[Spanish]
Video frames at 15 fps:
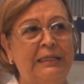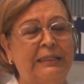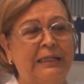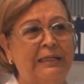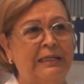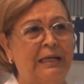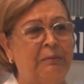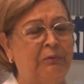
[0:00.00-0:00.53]
y
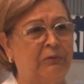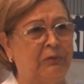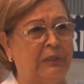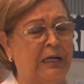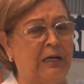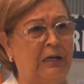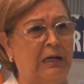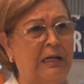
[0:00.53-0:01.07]

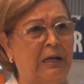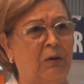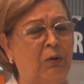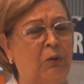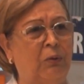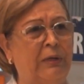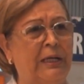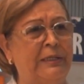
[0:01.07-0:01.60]
teníamos al
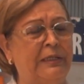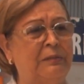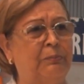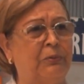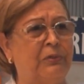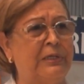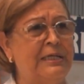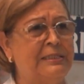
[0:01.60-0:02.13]
lado los grandes
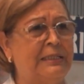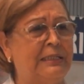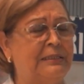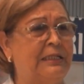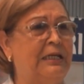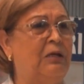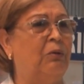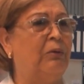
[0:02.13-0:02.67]

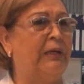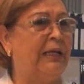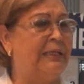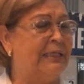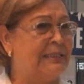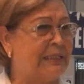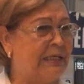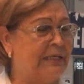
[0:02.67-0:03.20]
porristas y los
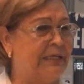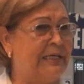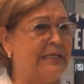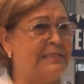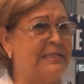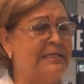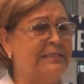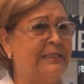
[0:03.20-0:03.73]
grandes
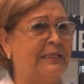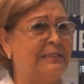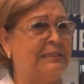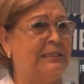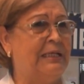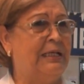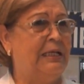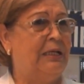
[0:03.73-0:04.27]

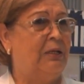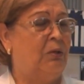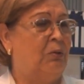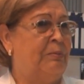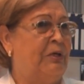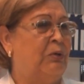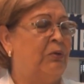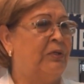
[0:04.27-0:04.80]
ajedrecistas,
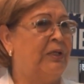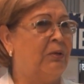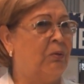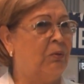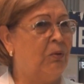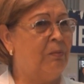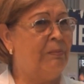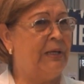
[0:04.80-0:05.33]
lo mejor de
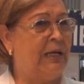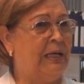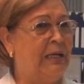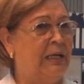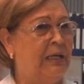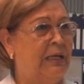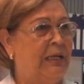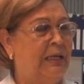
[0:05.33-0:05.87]
Colombia.
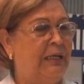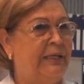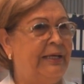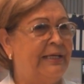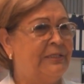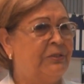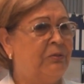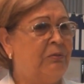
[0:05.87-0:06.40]

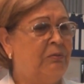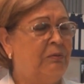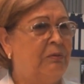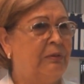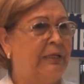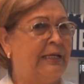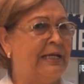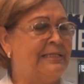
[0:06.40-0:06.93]
Y esto
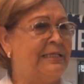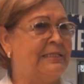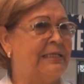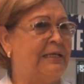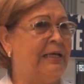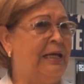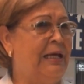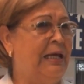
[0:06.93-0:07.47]

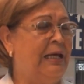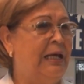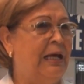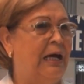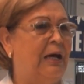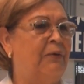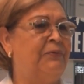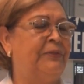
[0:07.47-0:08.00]
gracias a qué?
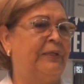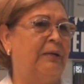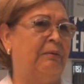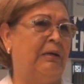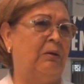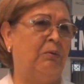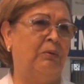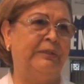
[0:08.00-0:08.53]
a un
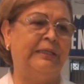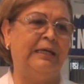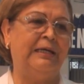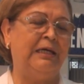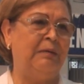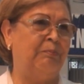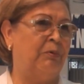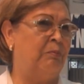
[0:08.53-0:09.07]
trabajo de
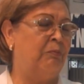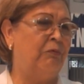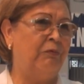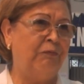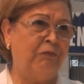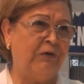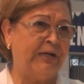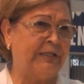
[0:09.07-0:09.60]
equipo
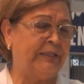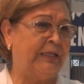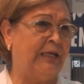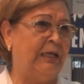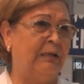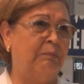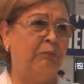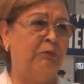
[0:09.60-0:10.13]
muy fuerte,
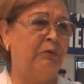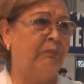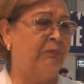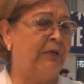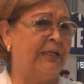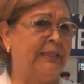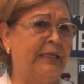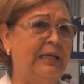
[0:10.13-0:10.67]
muy
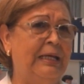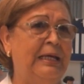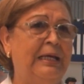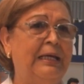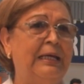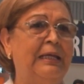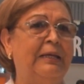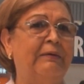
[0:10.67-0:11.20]
fuerte.
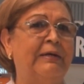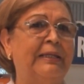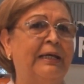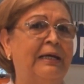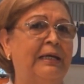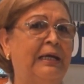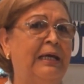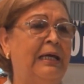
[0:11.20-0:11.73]
Y de
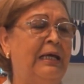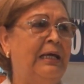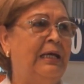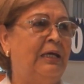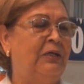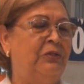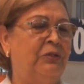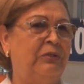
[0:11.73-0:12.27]
verdad que
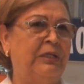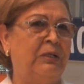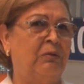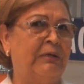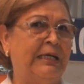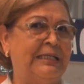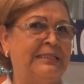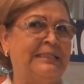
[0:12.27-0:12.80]
yo
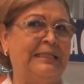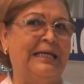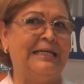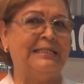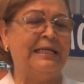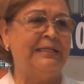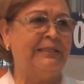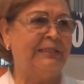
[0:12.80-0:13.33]
digo que
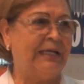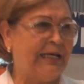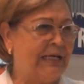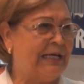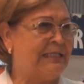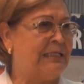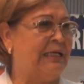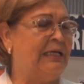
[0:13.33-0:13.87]
esa
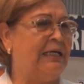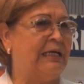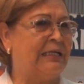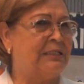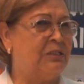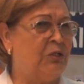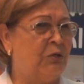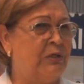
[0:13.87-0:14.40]
entrega, esa
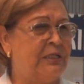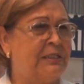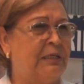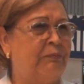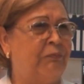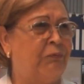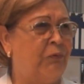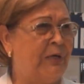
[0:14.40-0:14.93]
dedicación,
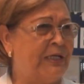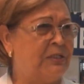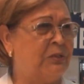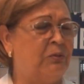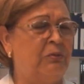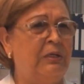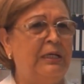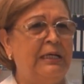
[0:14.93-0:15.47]
ese
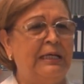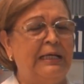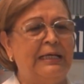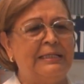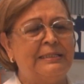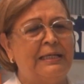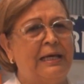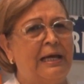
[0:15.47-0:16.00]
esfuerzo,
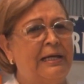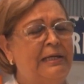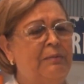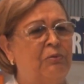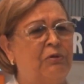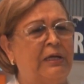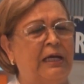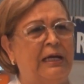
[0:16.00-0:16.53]
ese
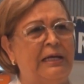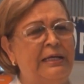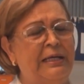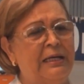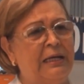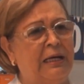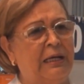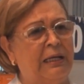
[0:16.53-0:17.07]
ánimo que
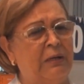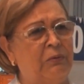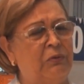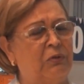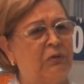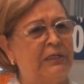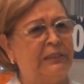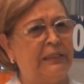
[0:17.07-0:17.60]
hay en cada
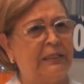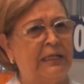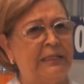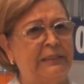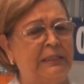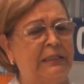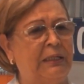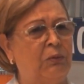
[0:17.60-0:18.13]
uno de los
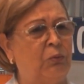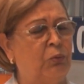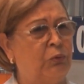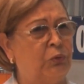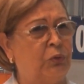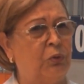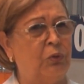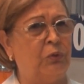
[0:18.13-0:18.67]
integrantes del
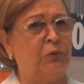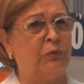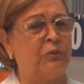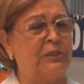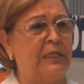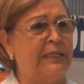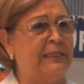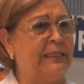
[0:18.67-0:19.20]
club, todos los
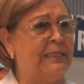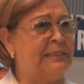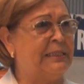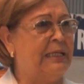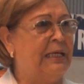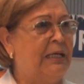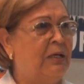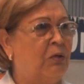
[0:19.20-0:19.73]

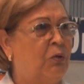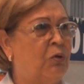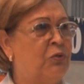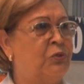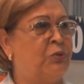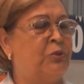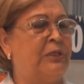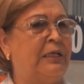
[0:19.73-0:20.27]
docentes,
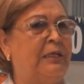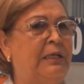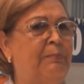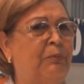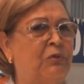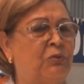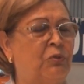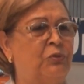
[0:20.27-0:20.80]
con sus
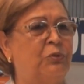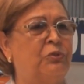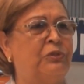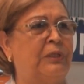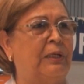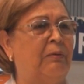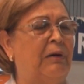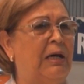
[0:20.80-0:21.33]
equipos, con
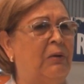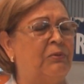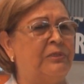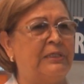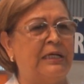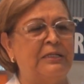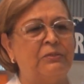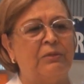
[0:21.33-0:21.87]
sus
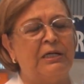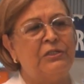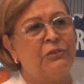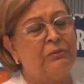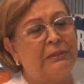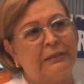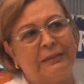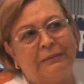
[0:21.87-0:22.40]
trabajos, eso ha
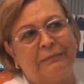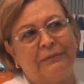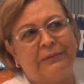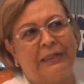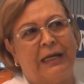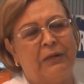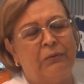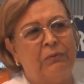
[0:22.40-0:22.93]
hecho
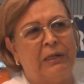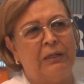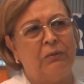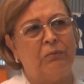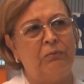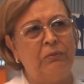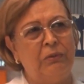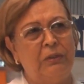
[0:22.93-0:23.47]
dar un
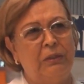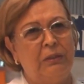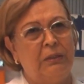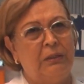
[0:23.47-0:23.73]
algo